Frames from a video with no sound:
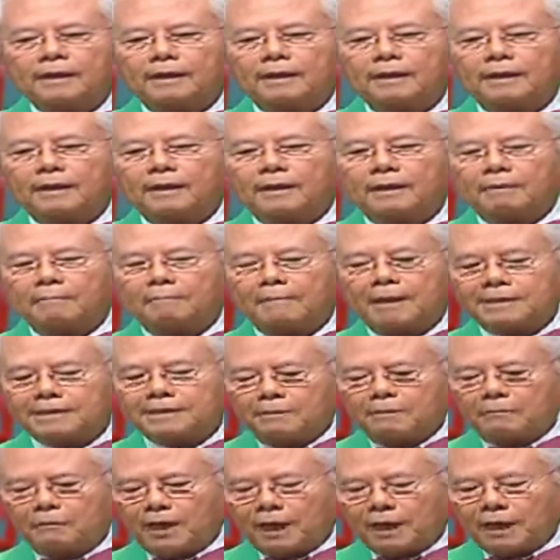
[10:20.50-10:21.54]

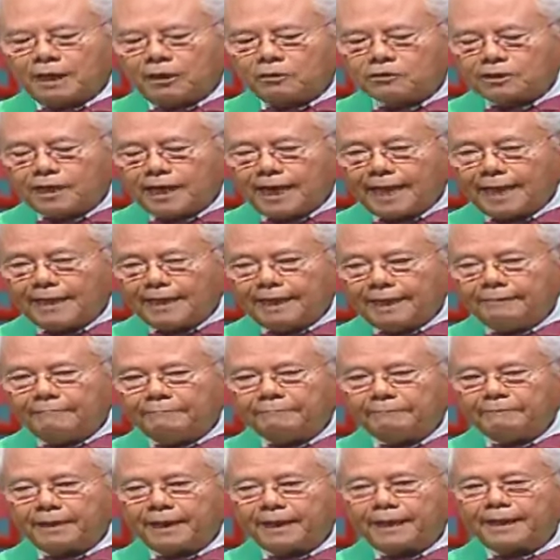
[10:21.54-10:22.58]
magsimula kayo sa ilalim
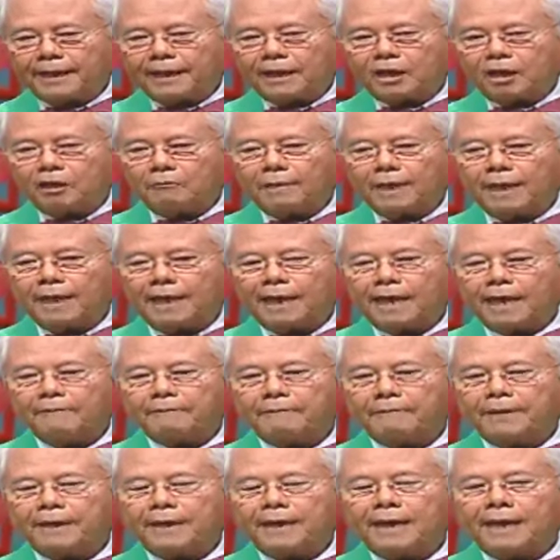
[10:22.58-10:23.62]
para hindi kayo mahilapan
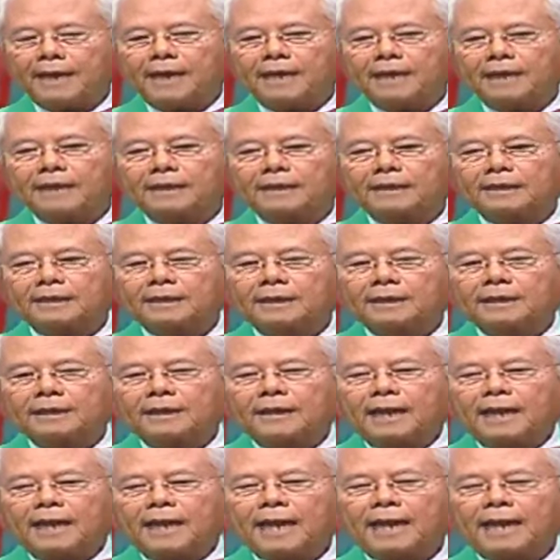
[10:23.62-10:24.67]
ng
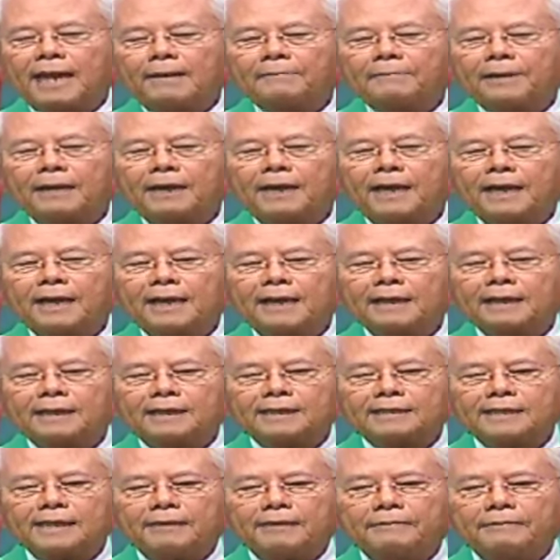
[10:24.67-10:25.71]
hanapin ang
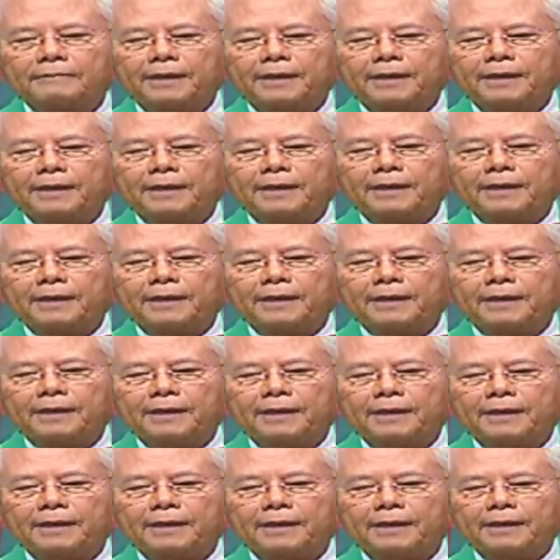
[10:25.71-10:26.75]
87.
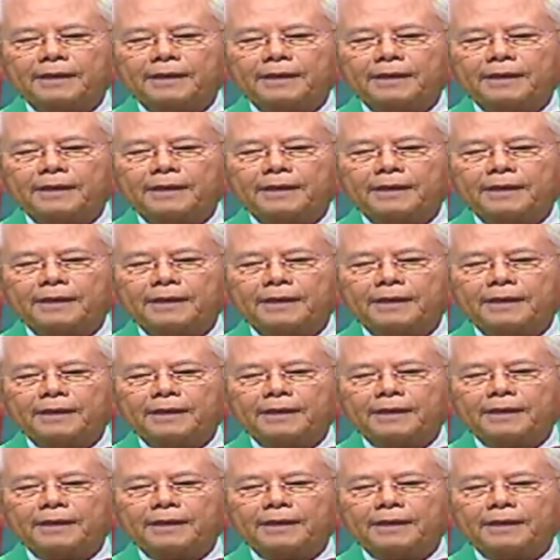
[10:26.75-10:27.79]
So kung
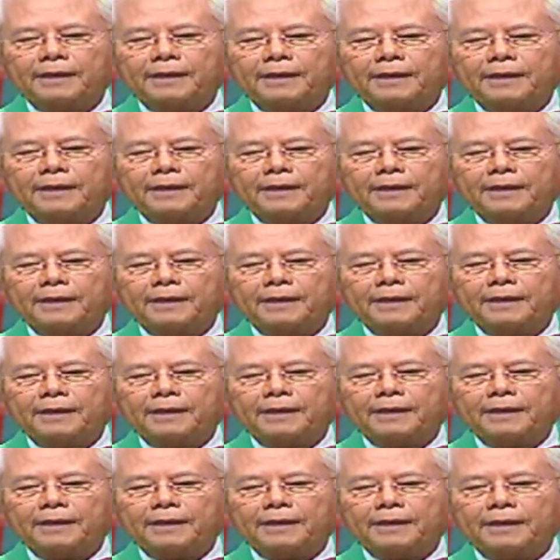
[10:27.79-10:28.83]
nagsisimula sa ilalim, siguro
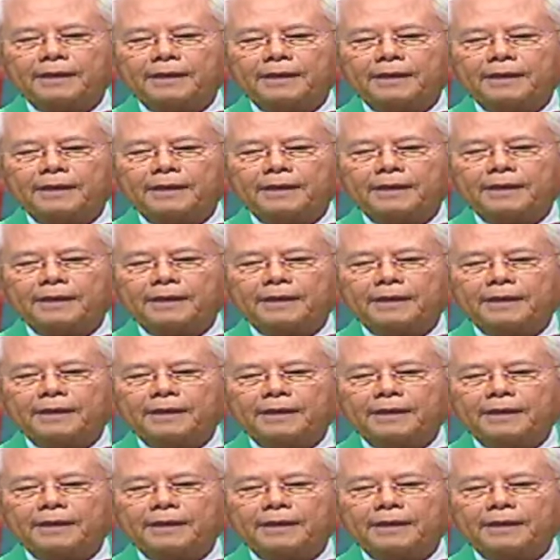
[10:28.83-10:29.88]
yon
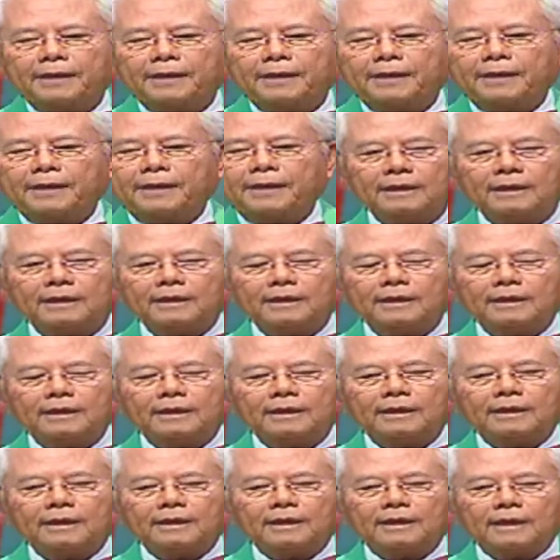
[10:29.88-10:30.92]
90,
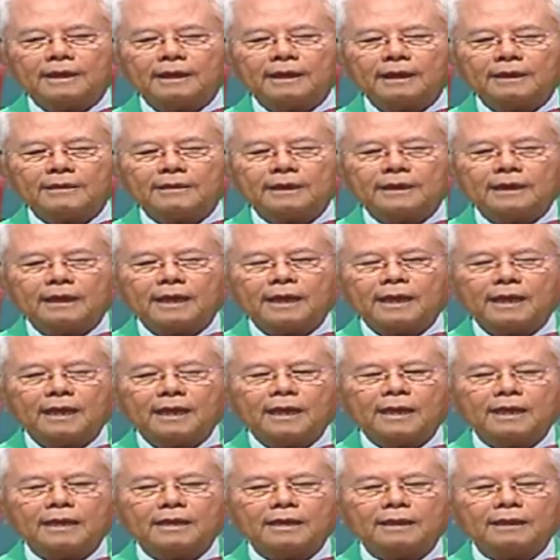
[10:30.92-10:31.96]

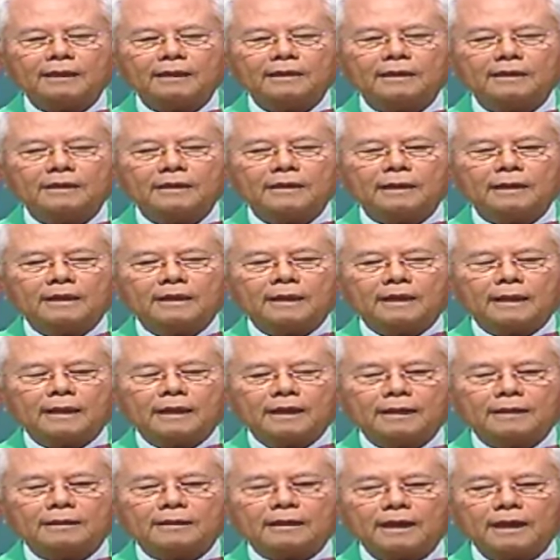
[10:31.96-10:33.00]
89,
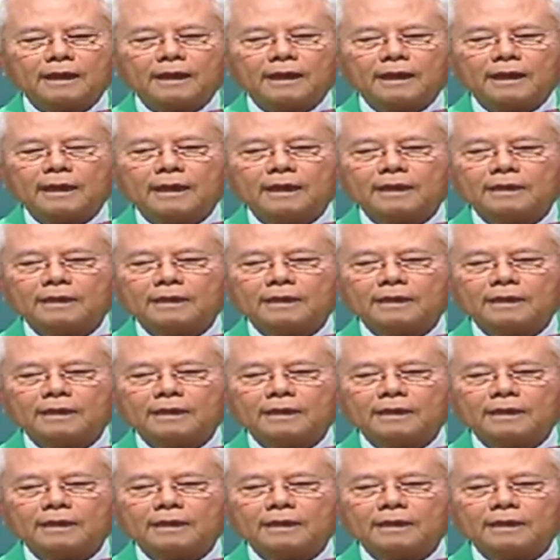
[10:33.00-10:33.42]
88,